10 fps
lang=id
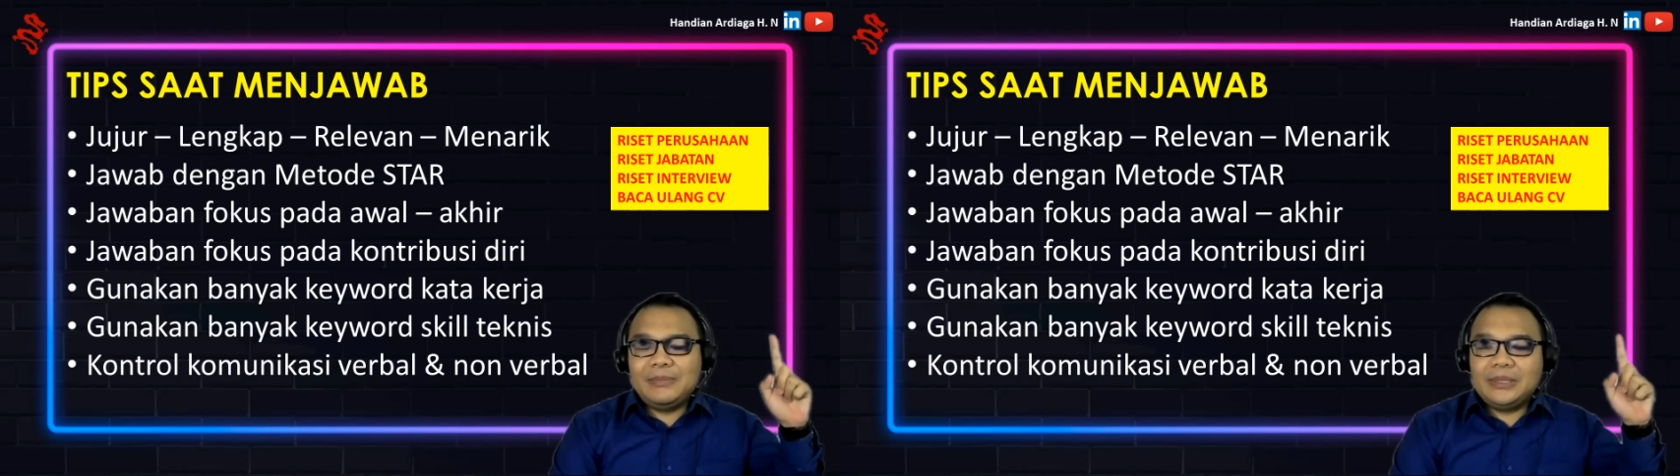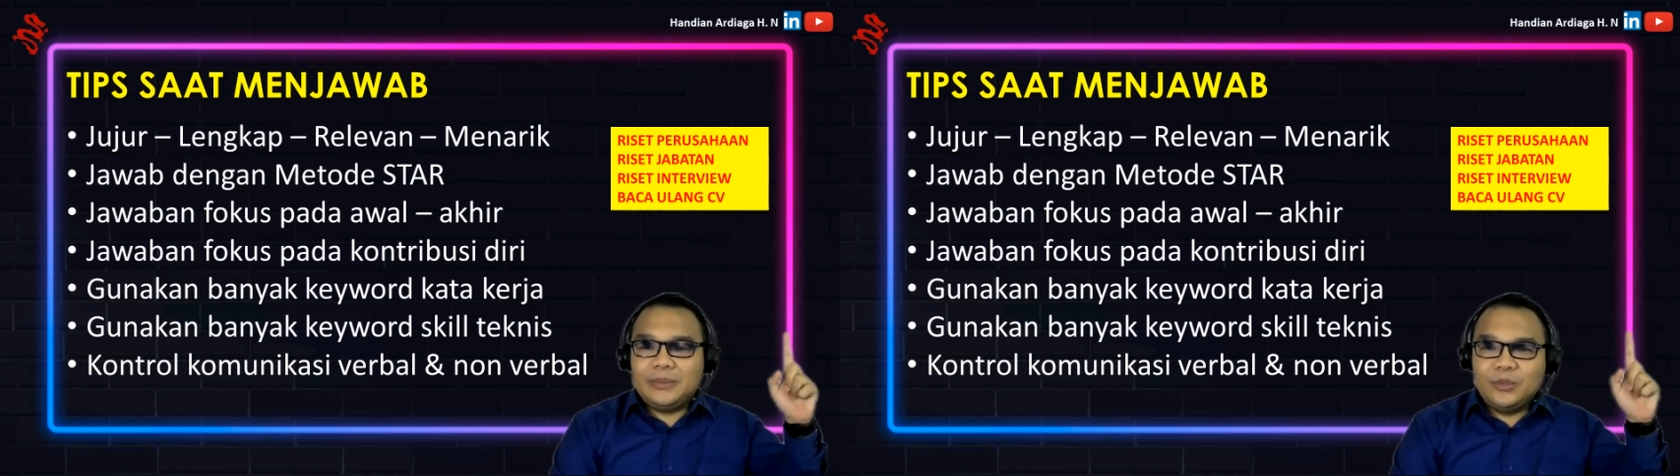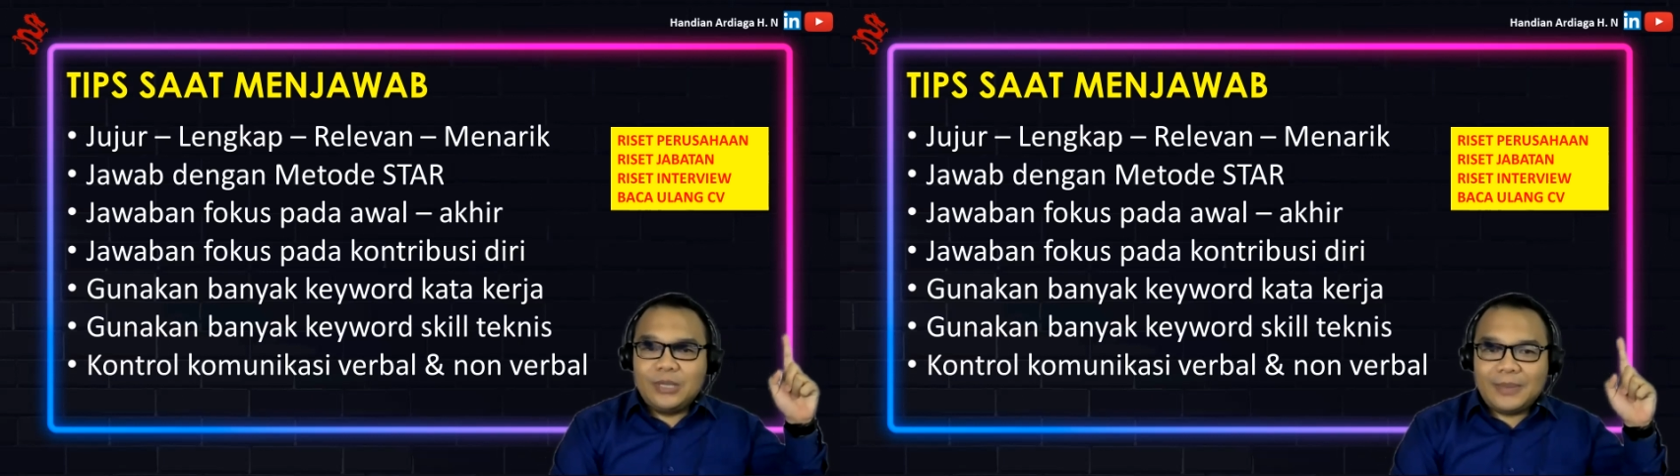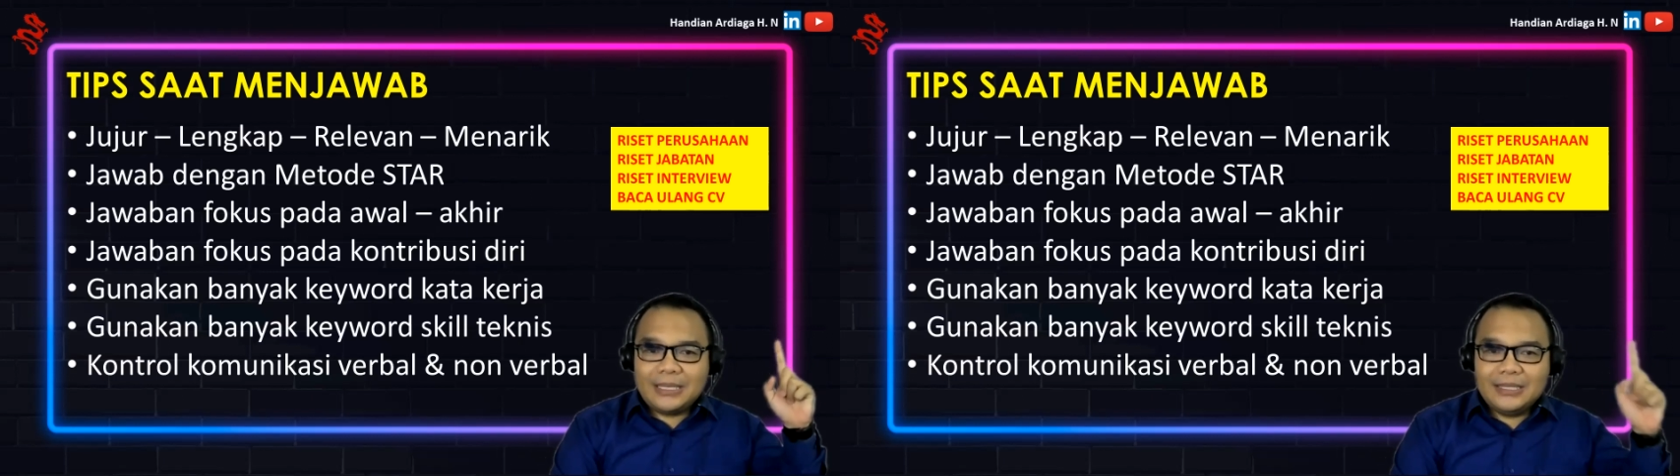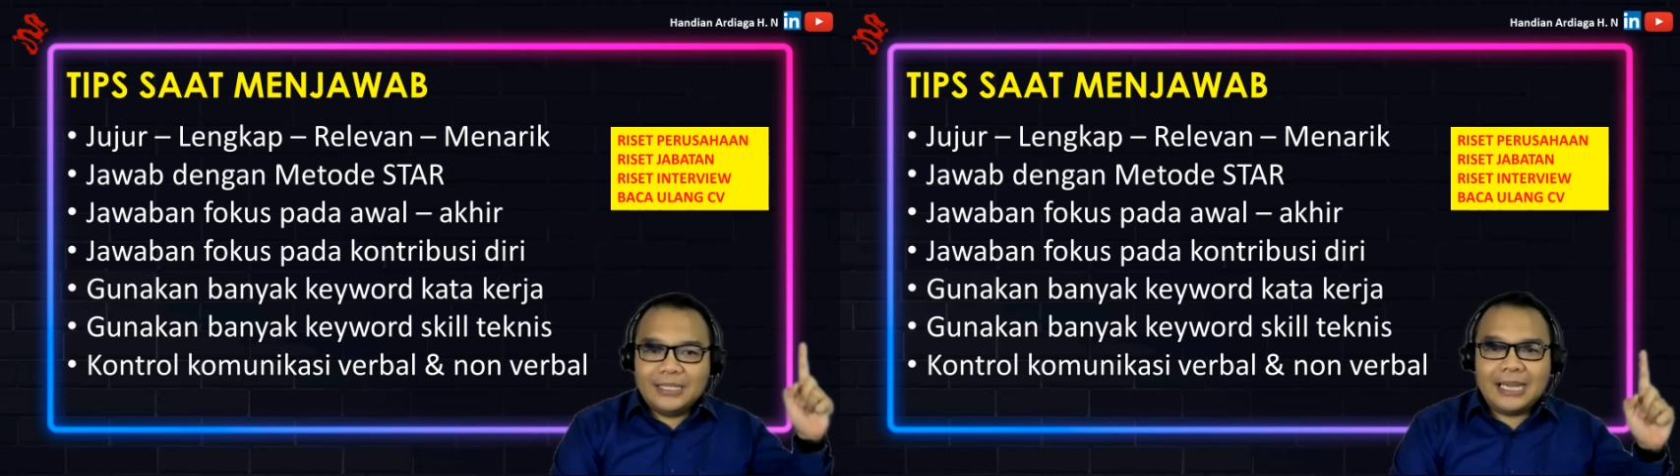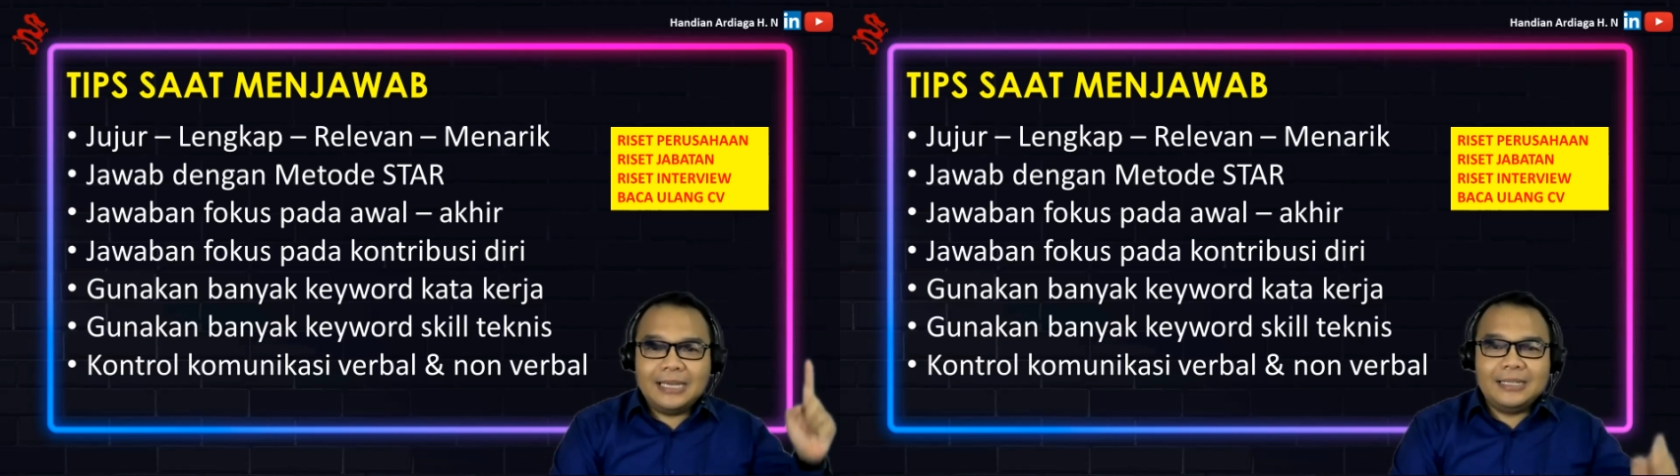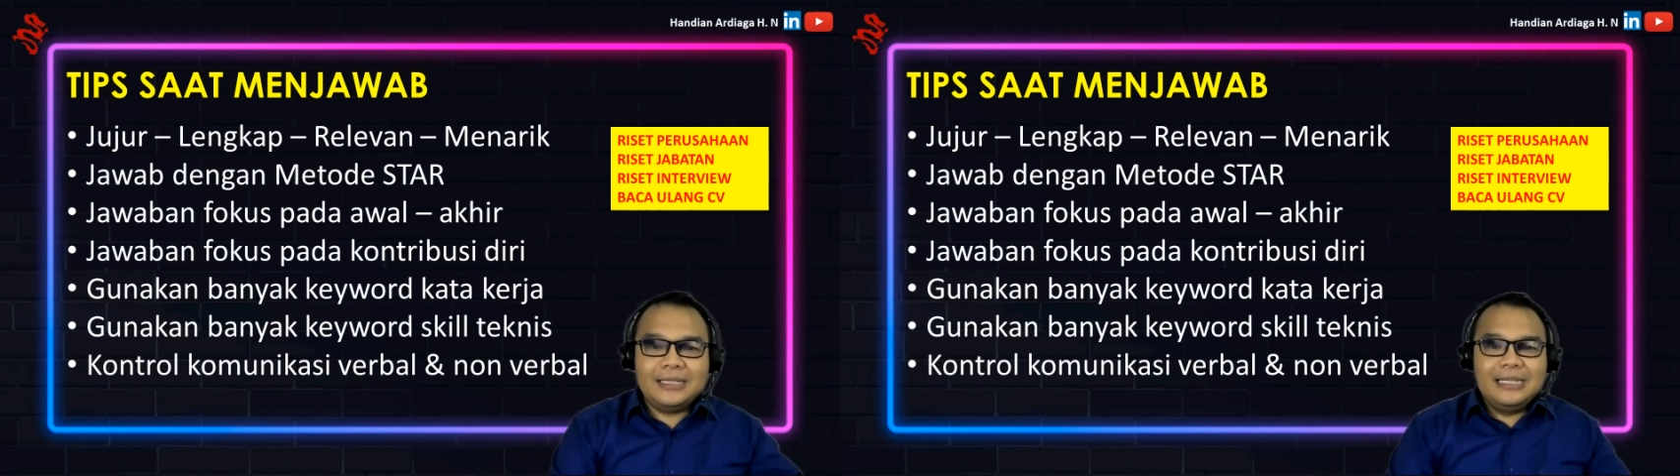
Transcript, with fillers: teman-teman udah pastikan,